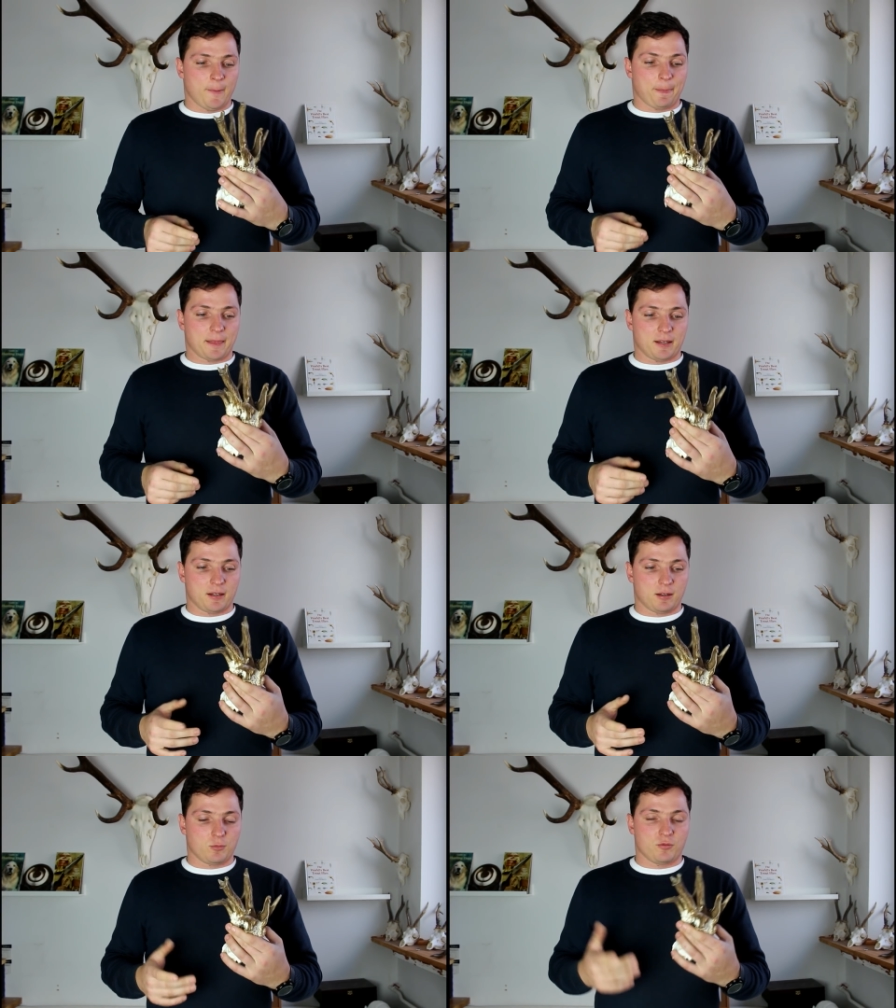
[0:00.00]

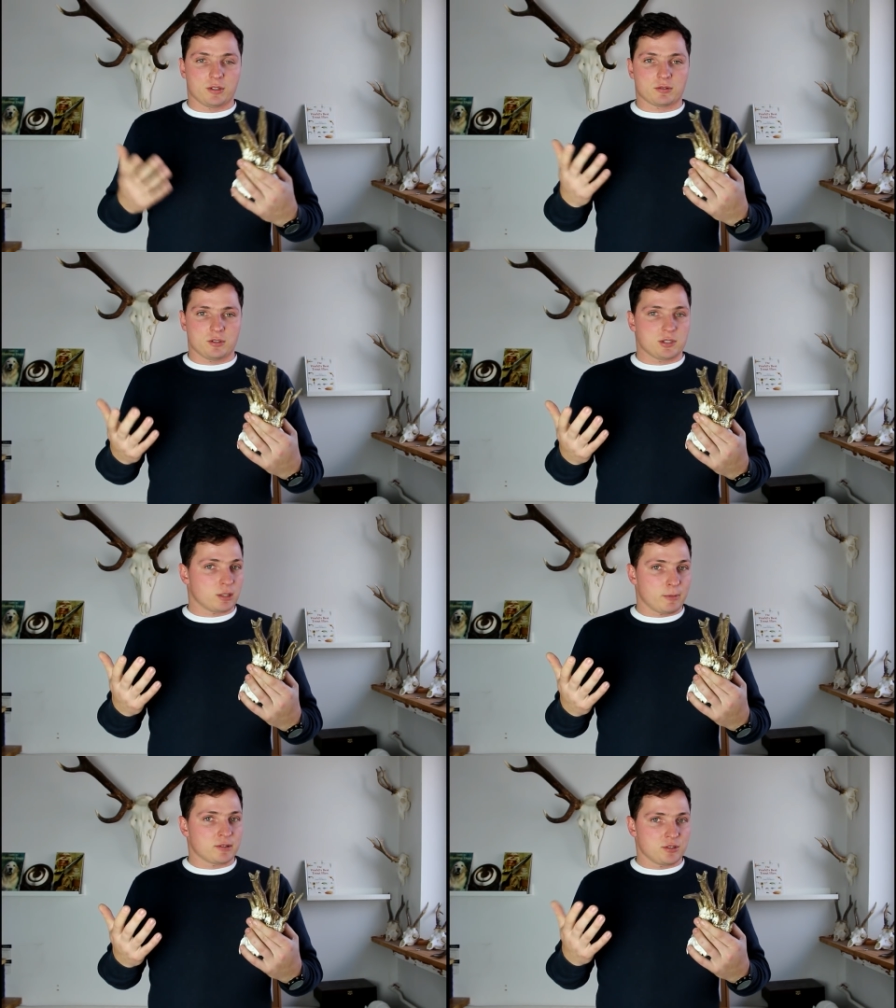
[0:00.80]
E, mówię, no to jest
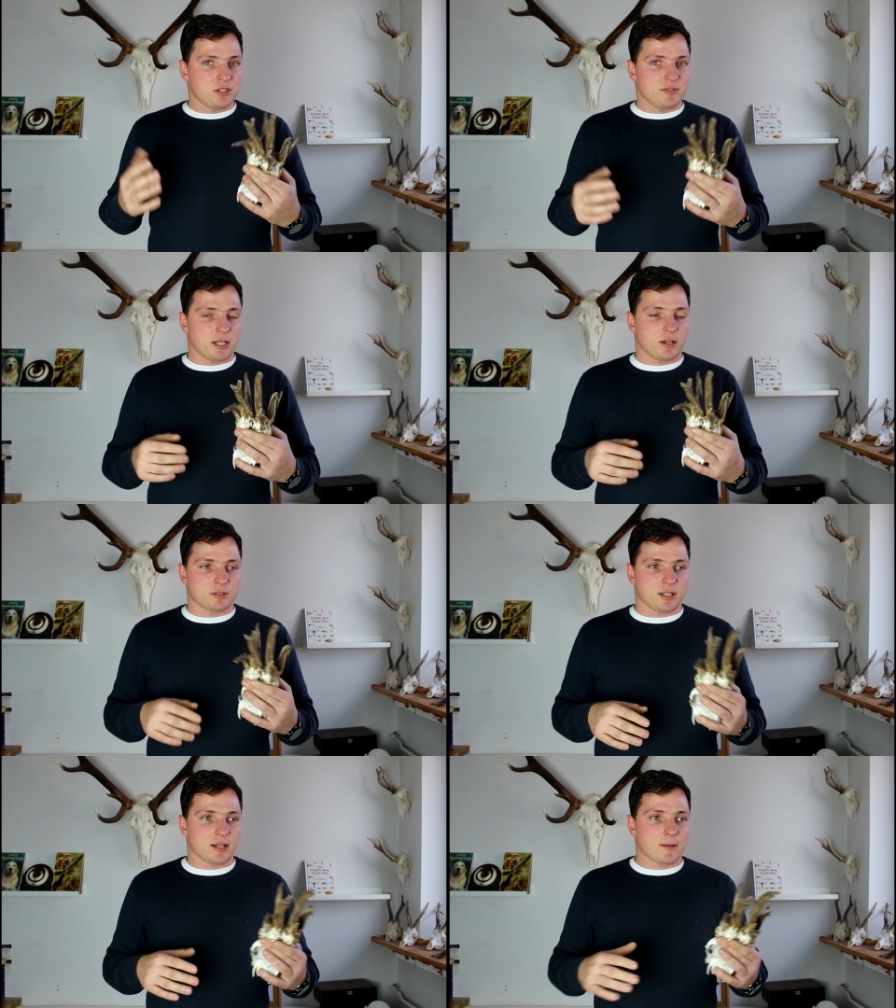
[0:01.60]
chyba coś dziwnego,
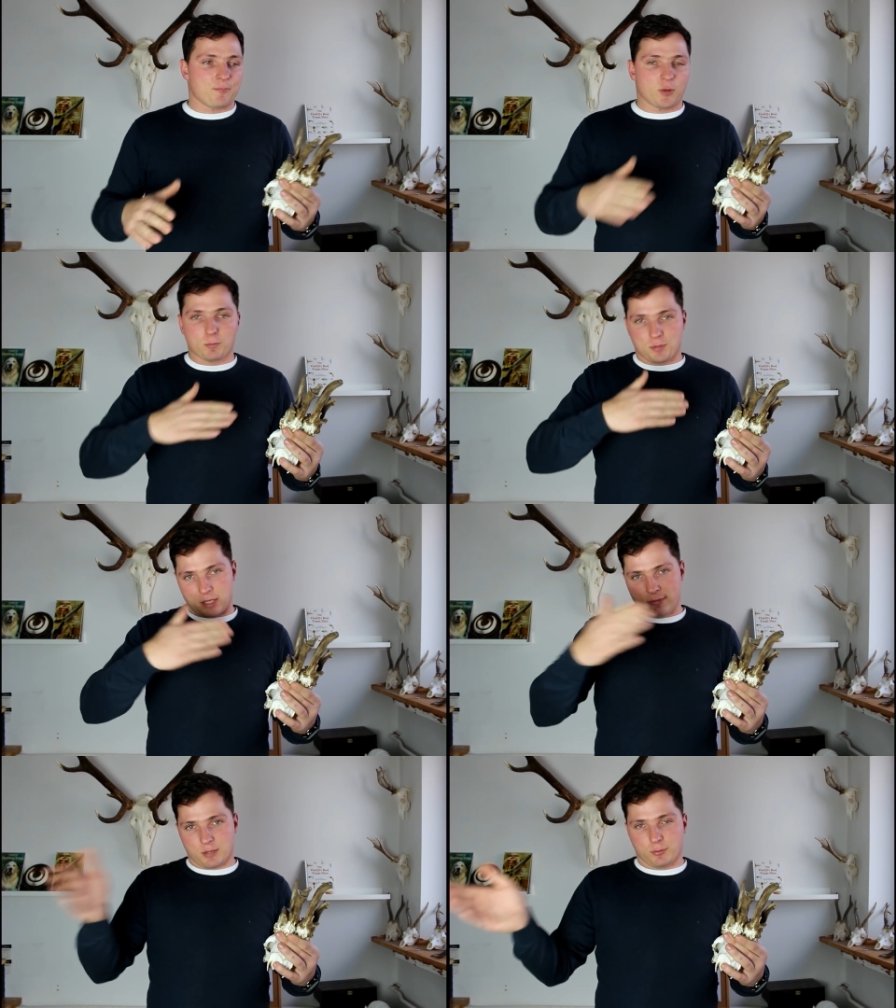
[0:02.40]
tak? On
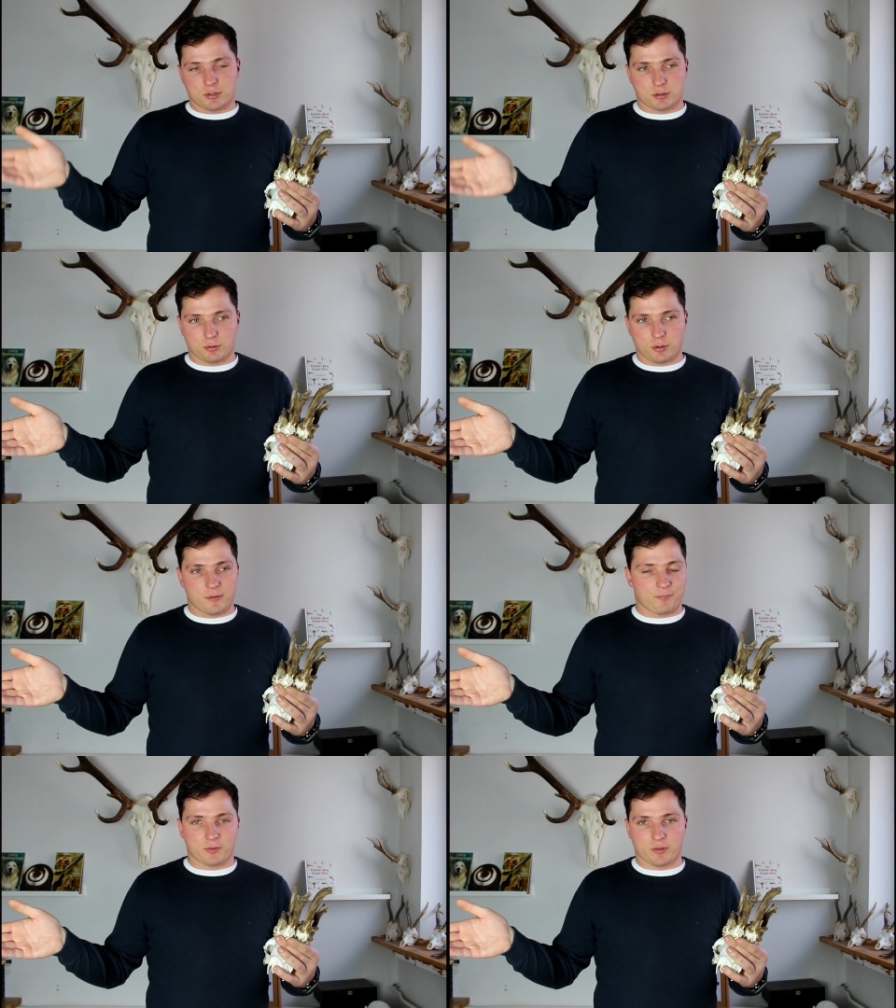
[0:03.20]
przebiegł mój stuk
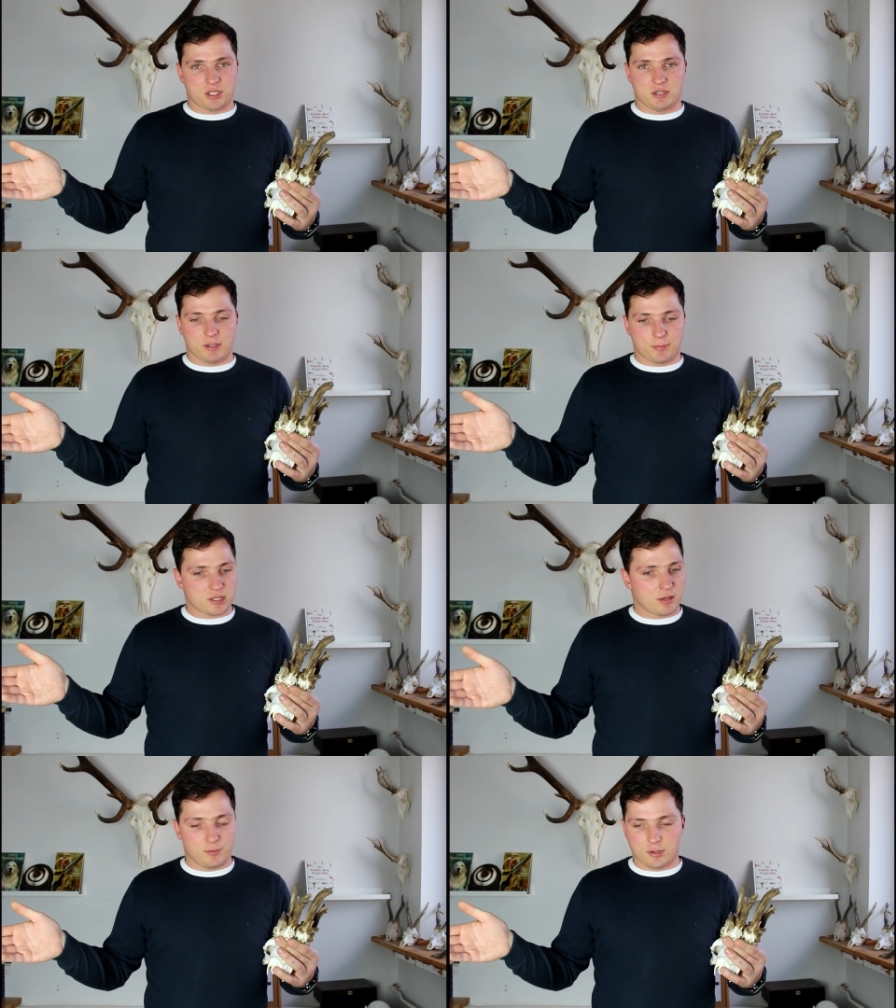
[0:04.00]
właściwie pod
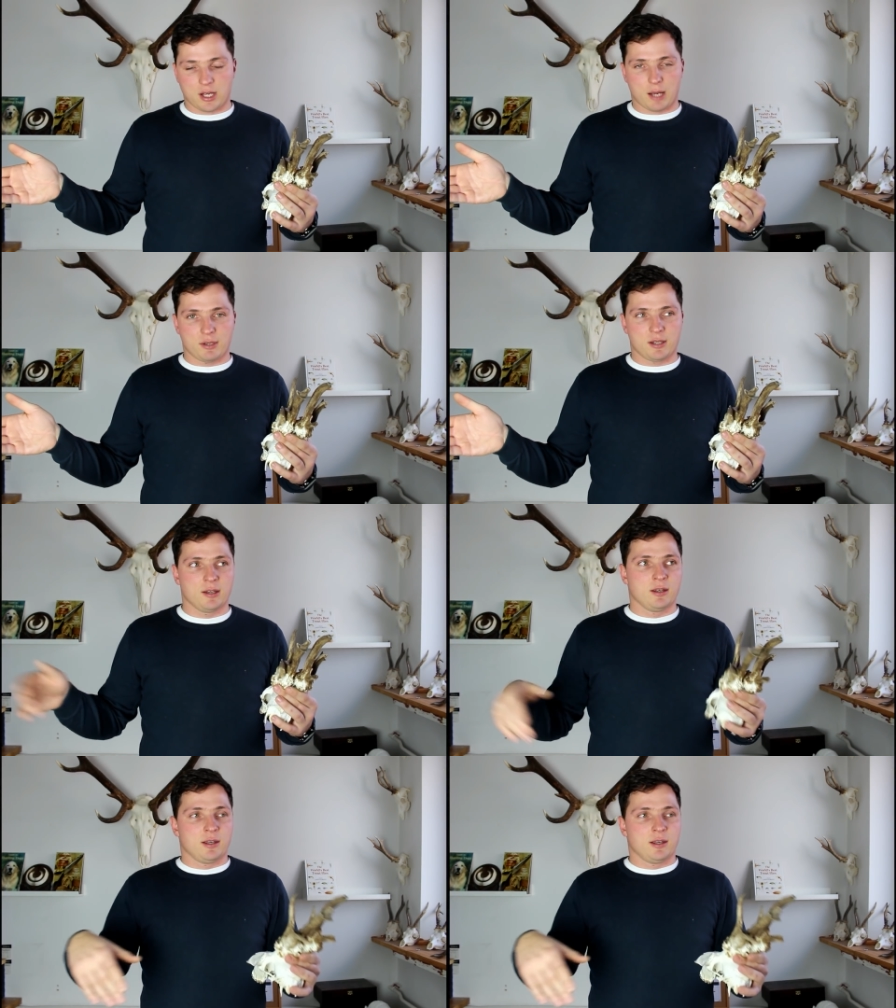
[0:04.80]
samymi nogami.